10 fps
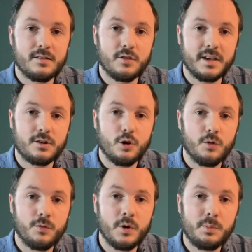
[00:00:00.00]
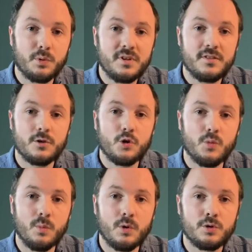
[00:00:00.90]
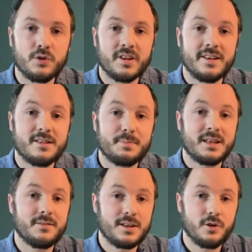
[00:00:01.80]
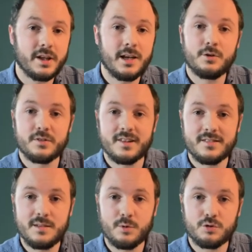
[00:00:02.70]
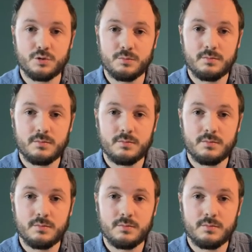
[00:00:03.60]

Et ce vecteur, au fond, il positionne le mot dans un espace vectoriel de 16 dimensions.